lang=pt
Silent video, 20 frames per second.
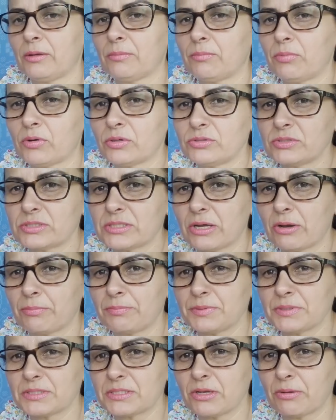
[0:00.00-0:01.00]
Pode usar o
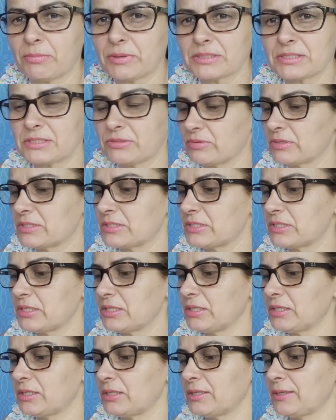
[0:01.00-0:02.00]
pincel macio
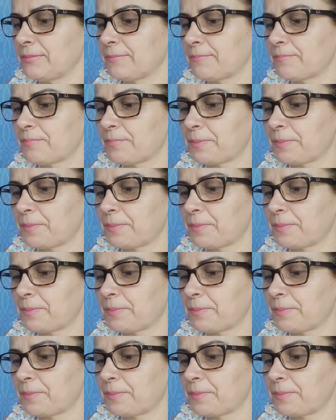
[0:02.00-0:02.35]
assim,